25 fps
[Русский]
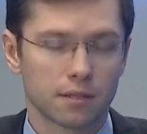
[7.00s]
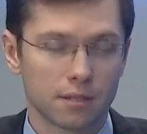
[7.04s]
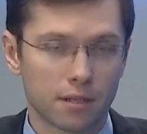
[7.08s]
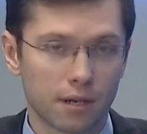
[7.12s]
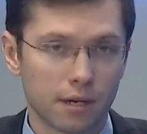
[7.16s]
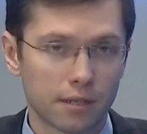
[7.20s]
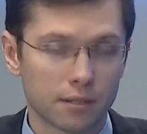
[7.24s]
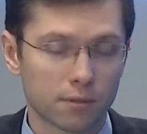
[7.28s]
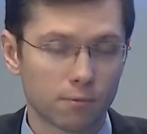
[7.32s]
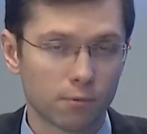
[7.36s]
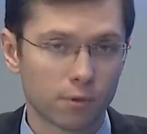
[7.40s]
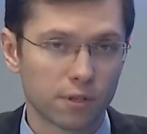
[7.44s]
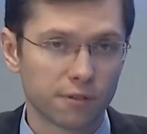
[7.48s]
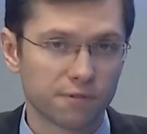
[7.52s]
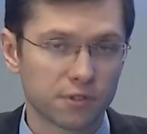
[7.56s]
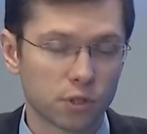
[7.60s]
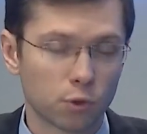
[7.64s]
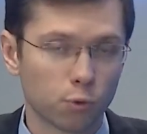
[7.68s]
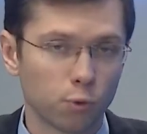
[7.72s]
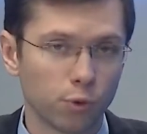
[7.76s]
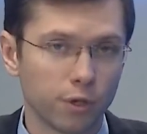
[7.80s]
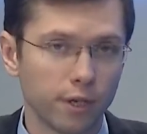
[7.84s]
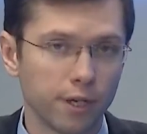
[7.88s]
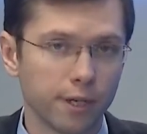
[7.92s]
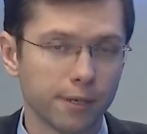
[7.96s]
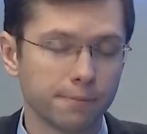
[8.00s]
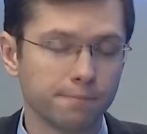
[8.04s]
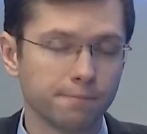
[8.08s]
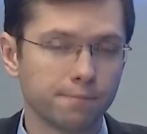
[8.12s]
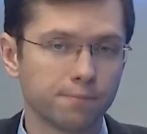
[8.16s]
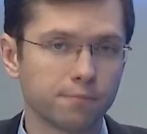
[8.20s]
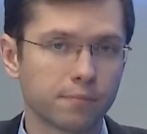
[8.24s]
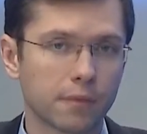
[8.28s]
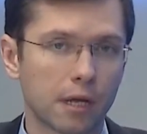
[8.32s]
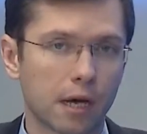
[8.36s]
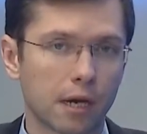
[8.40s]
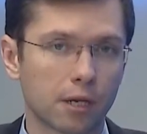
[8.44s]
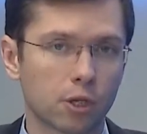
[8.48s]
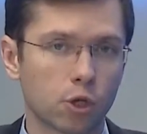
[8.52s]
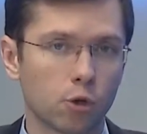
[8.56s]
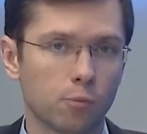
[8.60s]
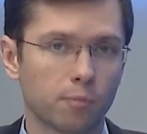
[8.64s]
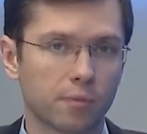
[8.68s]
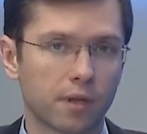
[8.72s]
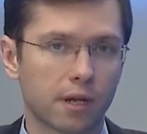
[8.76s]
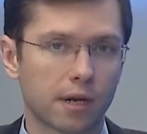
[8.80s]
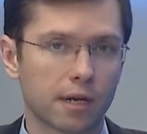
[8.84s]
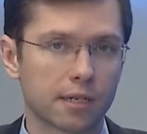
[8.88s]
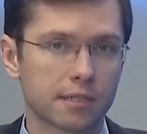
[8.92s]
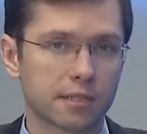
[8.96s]
Здравствуйте, в студии Артем
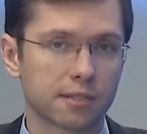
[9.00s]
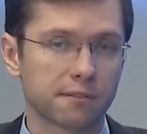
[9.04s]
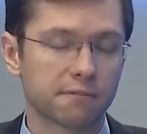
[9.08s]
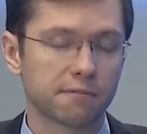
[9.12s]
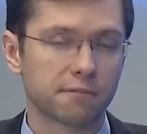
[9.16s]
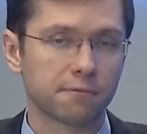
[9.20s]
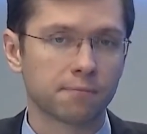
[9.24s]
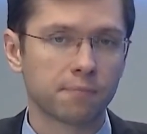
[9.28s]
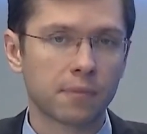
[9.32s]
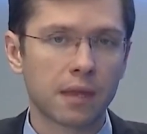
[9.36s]
Тарасов.